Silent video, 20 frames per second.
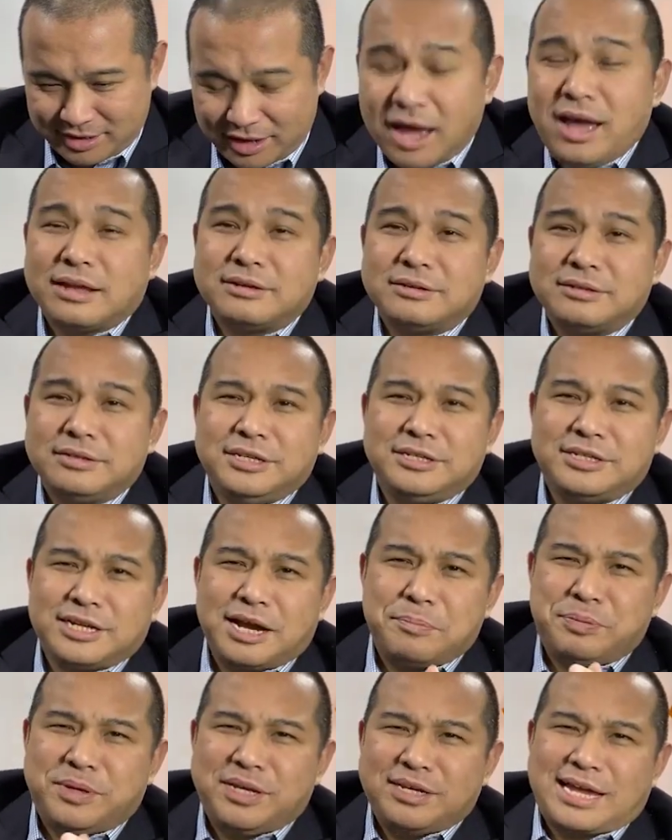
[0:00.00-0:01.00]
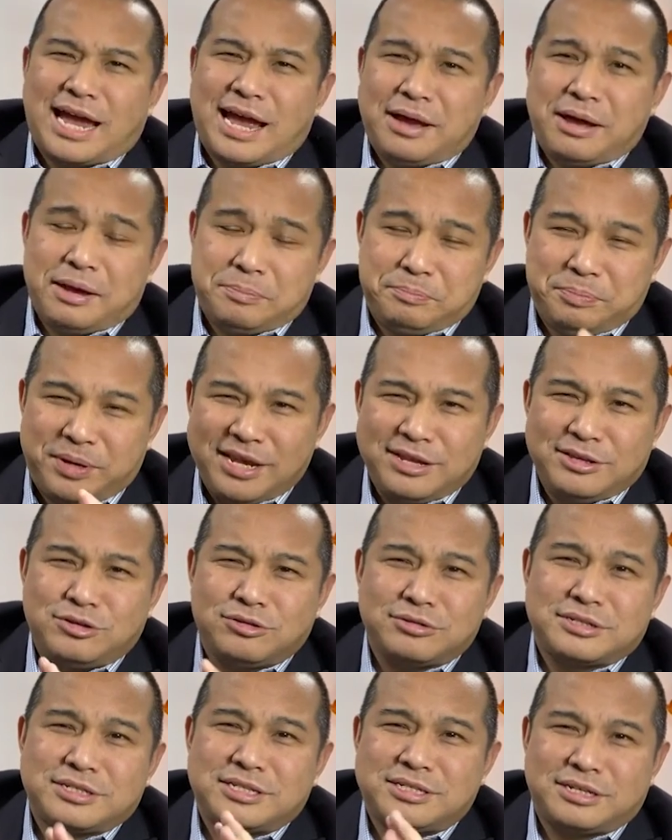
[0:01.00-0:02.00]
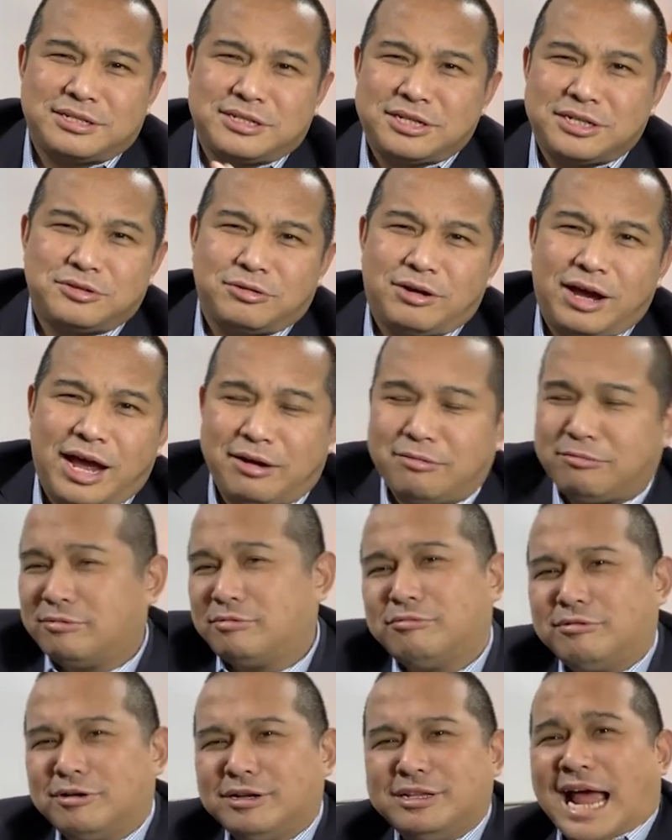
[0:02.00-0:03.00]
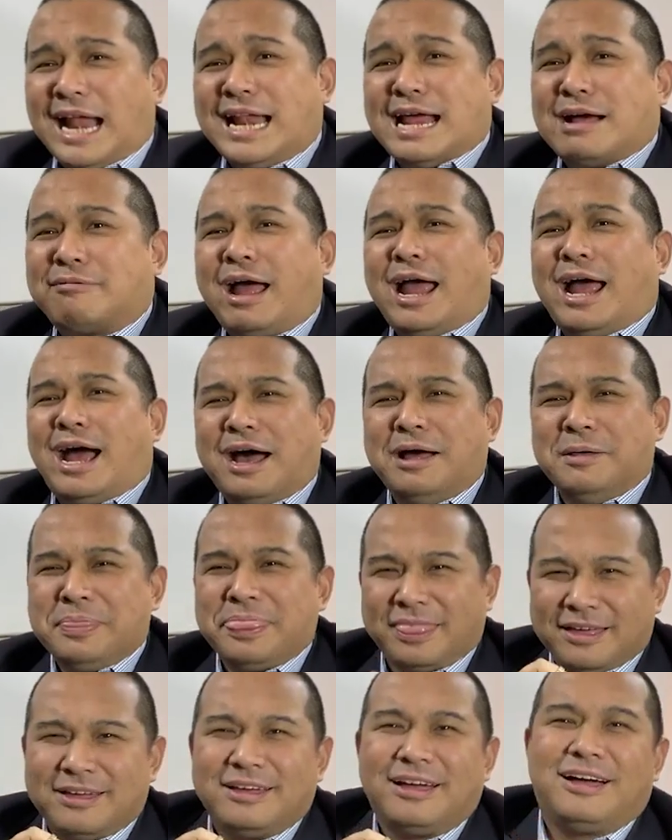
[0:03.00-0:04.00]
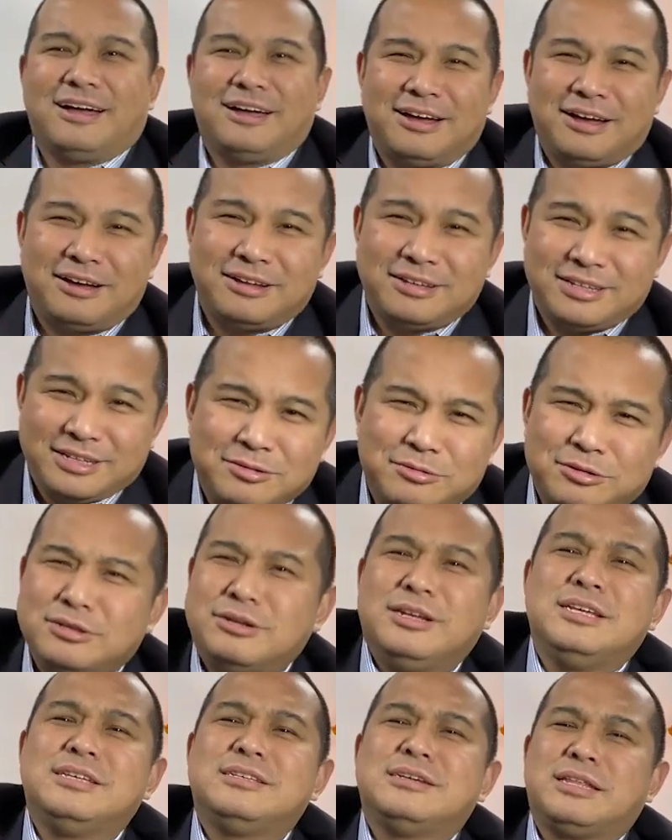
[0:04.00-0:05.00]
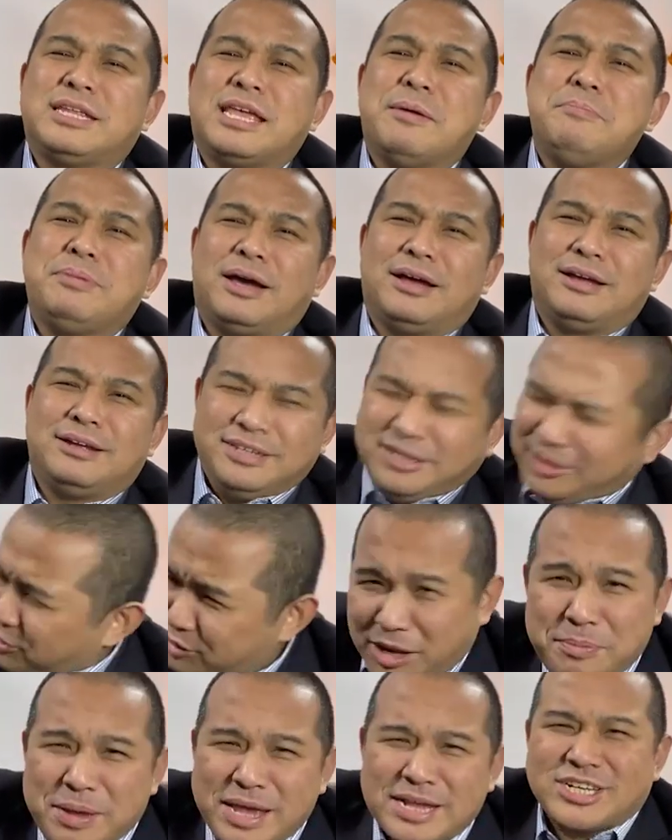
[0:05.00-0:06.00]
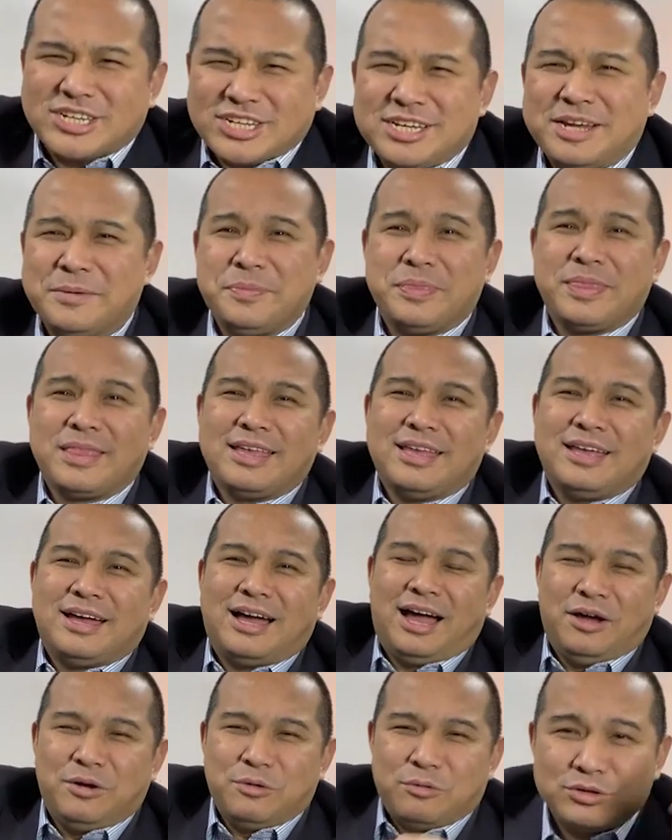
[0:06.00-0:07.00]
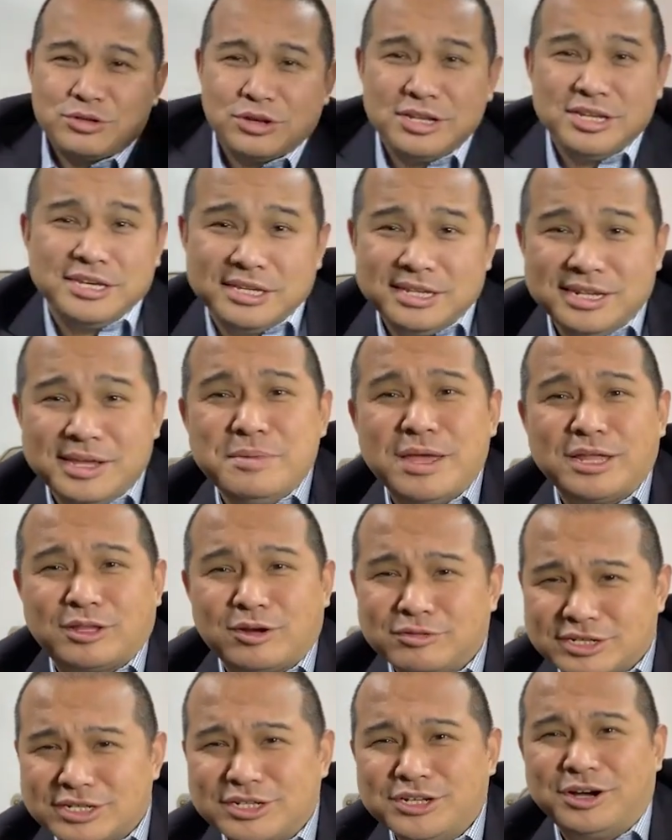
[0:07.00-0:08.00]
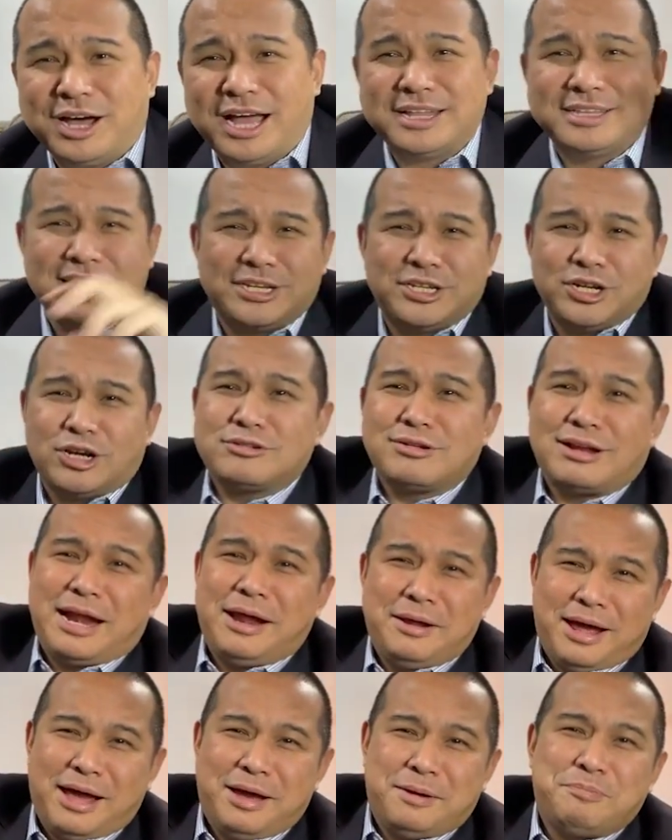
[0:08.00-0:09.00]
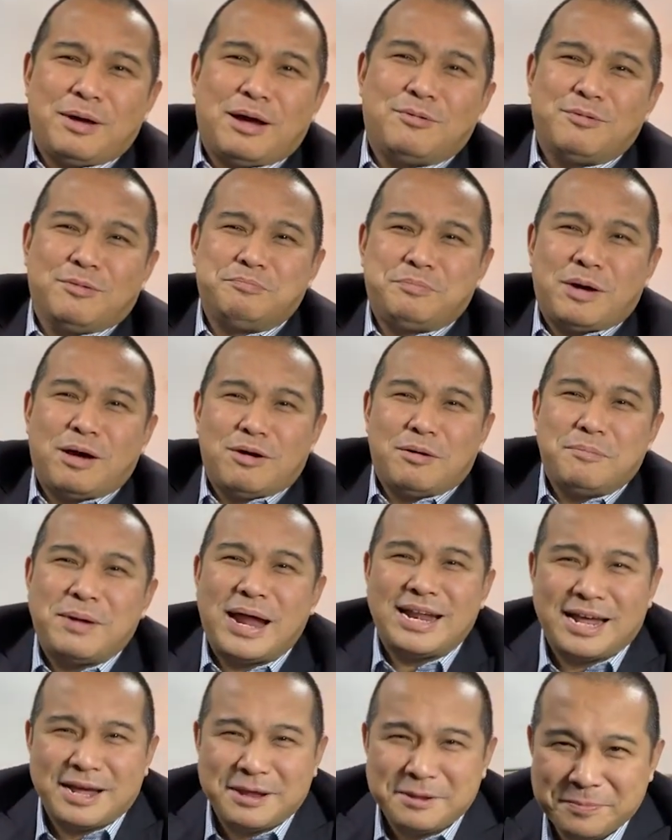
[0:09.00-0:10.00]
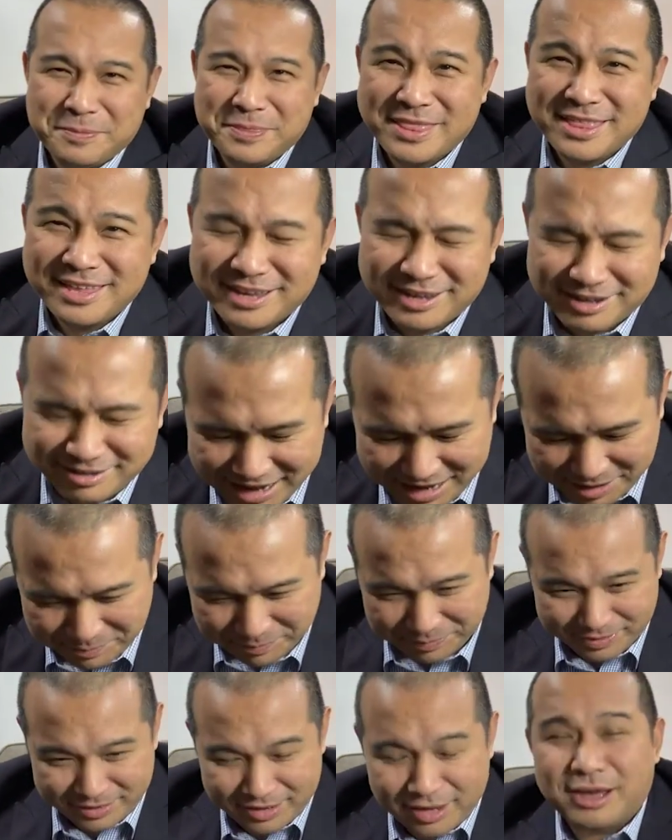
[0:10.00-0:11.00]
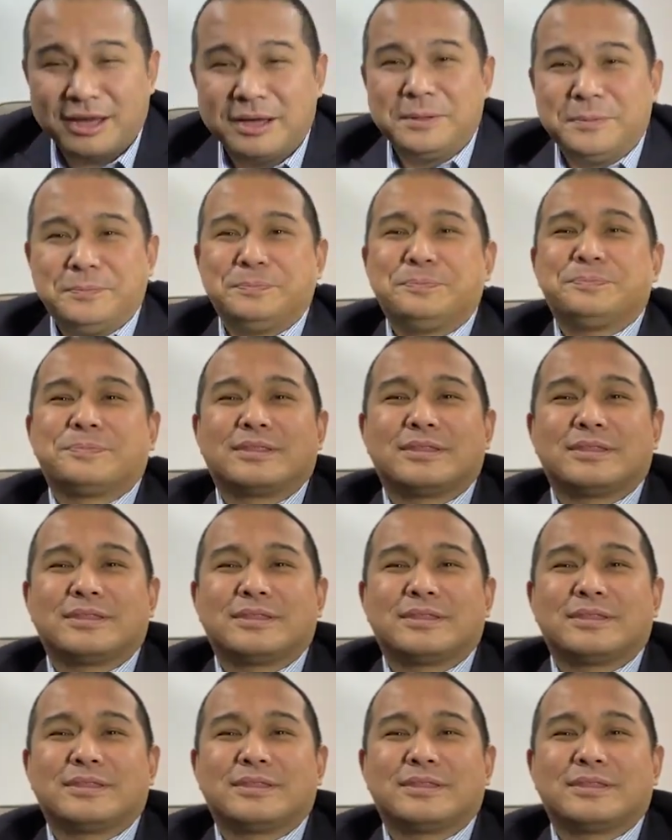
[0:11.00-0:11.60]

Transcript: 啊，你这个披萨啊，品种这这多啊，我我拿两块啊，好好，你我说你只要填表，你随便吃，啊，我说你里面同事有啊，再叫出来啊，帮我帮我办了，好吧，好，